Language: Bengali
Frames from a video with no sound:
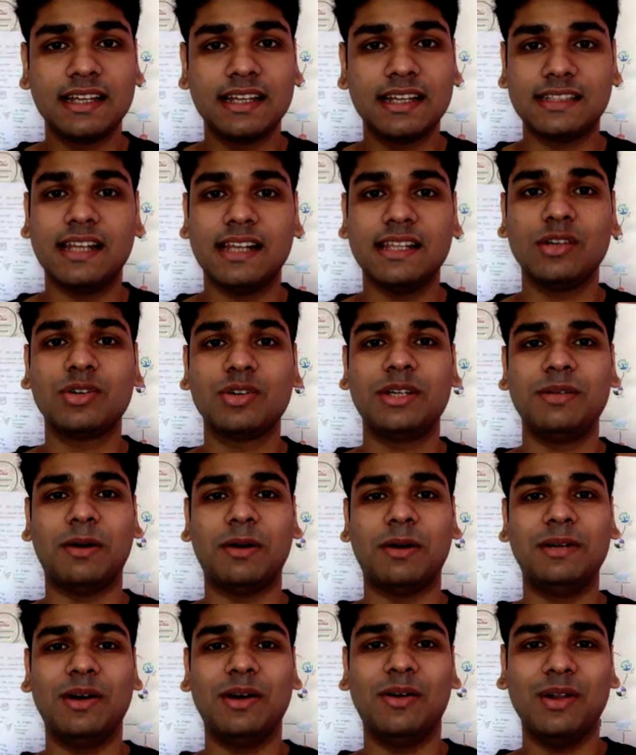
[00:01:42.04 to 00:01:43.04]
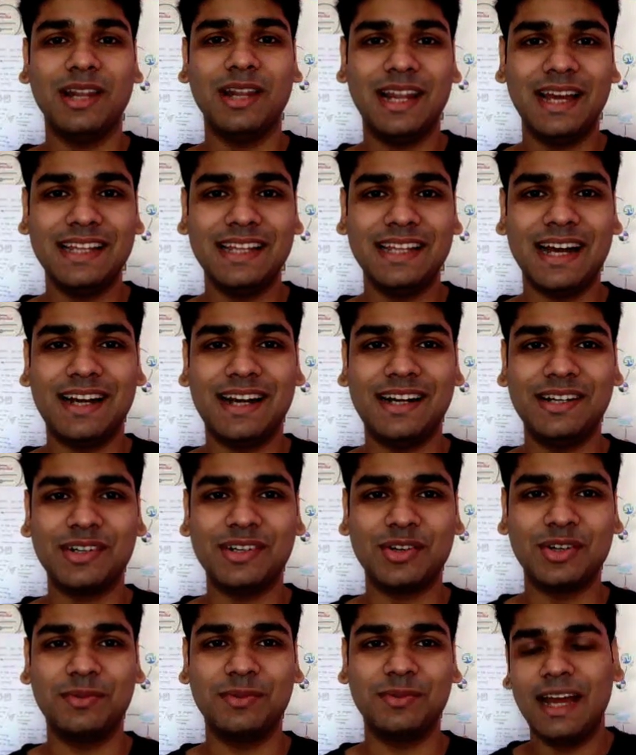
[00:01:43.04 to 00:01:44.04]
তারাও কিভাবে অনলাইনে আর্ন
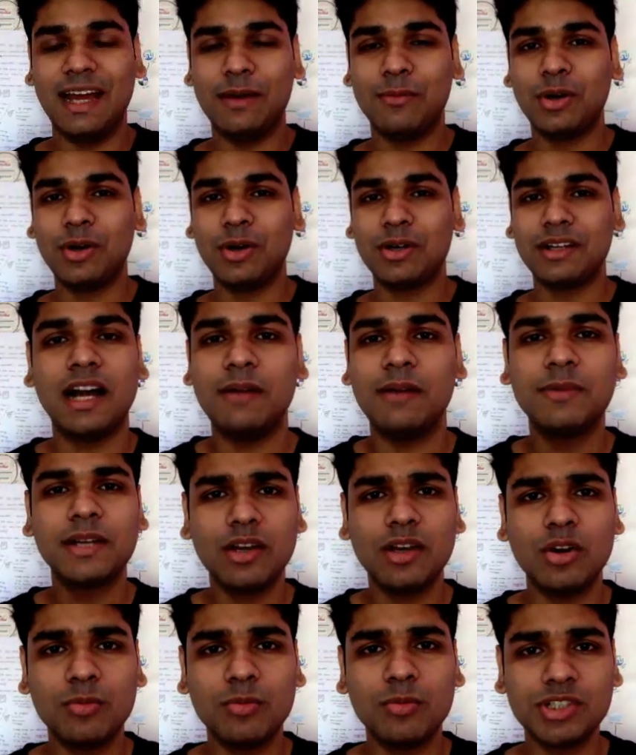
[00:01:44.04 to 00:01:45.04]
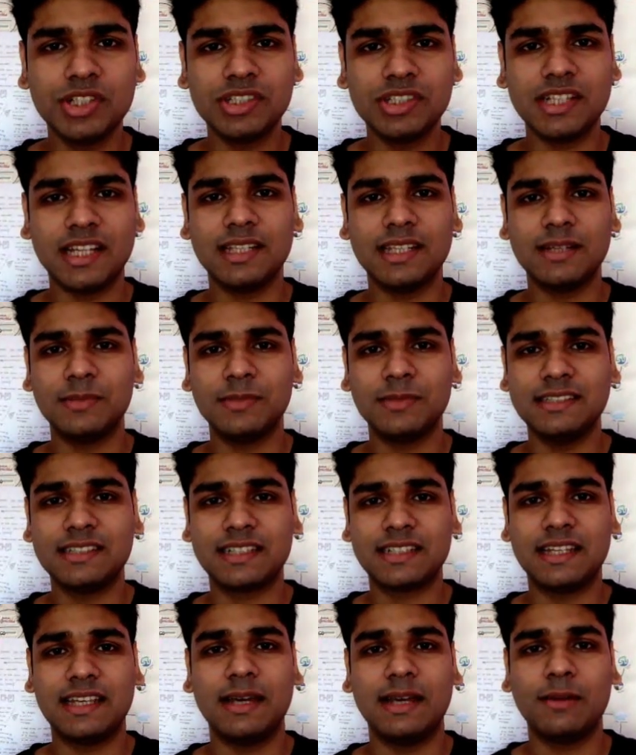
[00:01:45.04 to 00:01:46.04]
করবে এবং আমাকে অবশ্যই জানাবেন যে
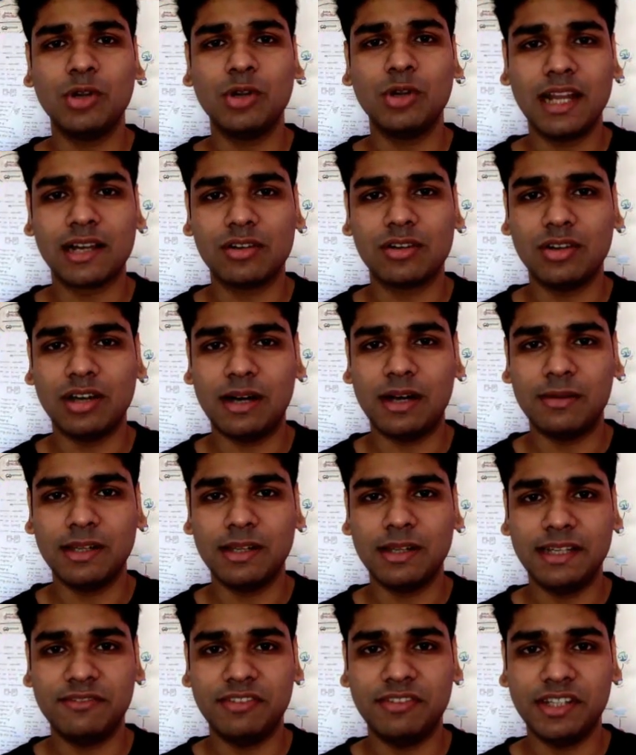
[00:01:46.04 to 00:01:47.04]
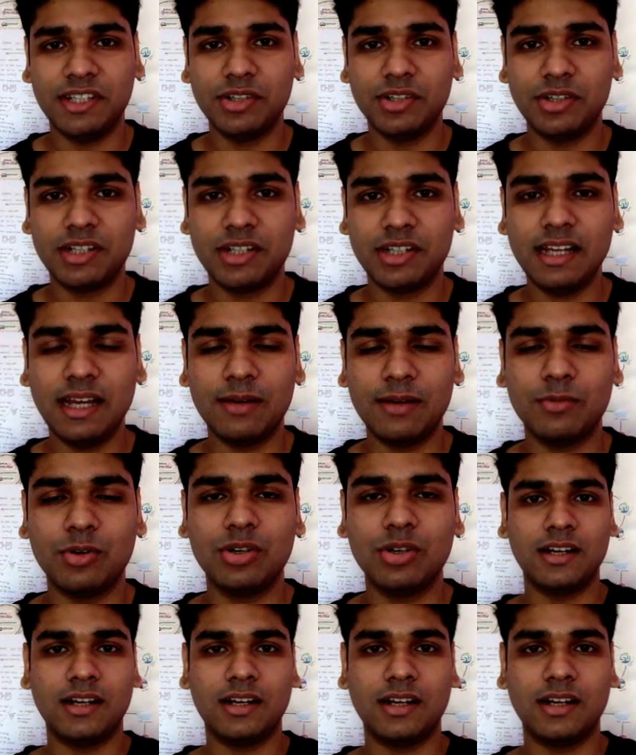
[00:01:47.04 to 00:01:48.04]
কেমন লাগলো আমার এই ভিডিওটা এবং
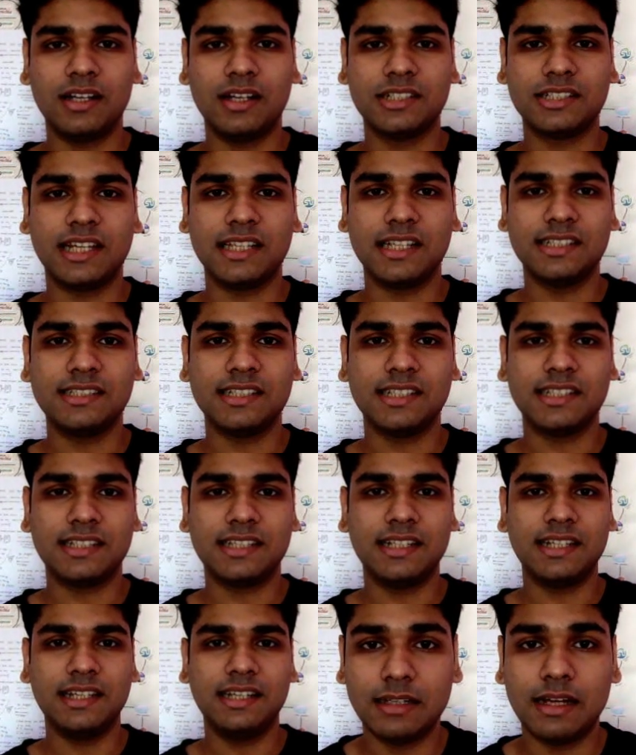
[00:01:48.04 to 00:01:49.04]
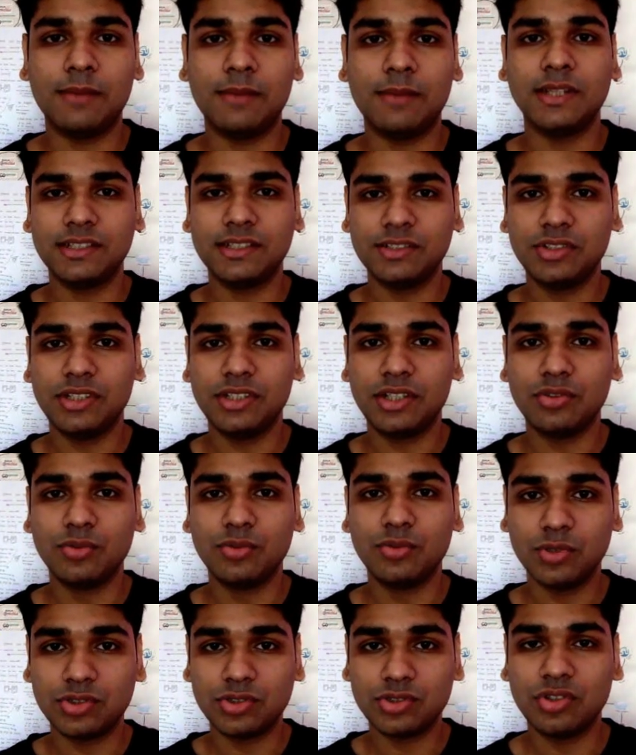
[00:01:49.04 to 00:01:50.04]
সাথে সাথে আপনার যদি কোনো
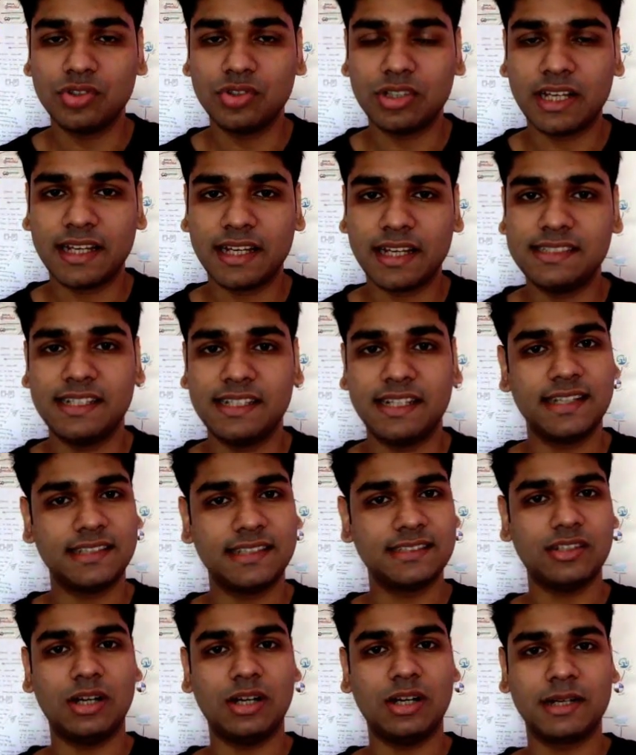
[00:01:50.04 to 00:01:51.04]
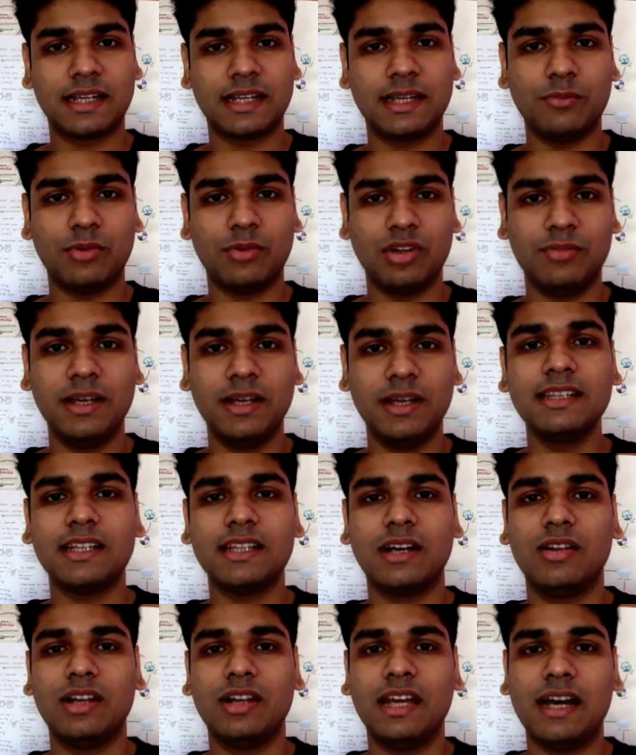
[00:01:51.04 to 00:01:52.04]
প্রশ্ন থাকে সেক্ষেত্রেও আমাকে বলবেন
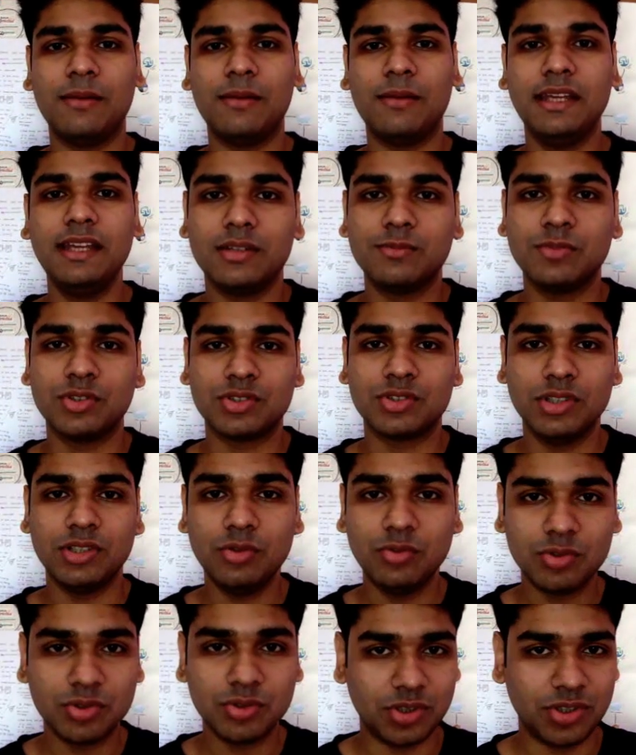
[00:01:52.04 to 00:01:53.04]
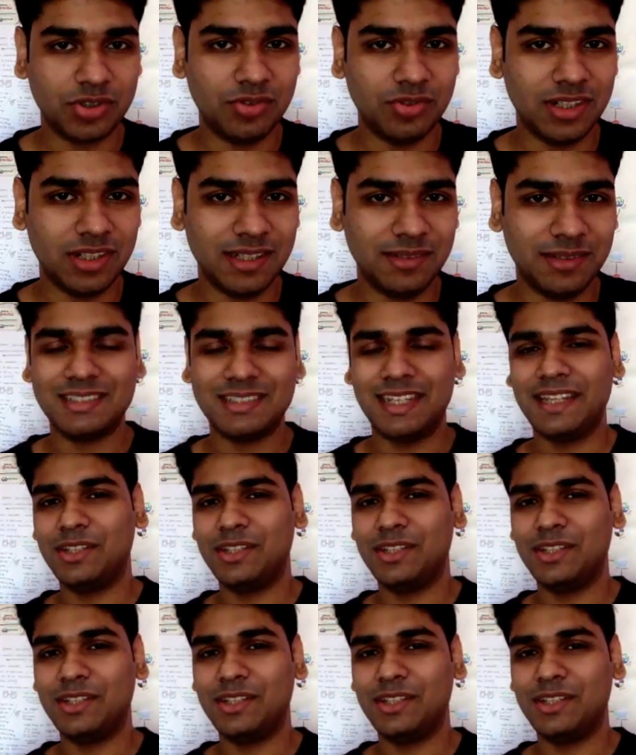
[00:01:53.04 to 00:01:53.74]
তাহলে আমি প্রশ্নের উত্তরগুলো দেবো থ্যাংক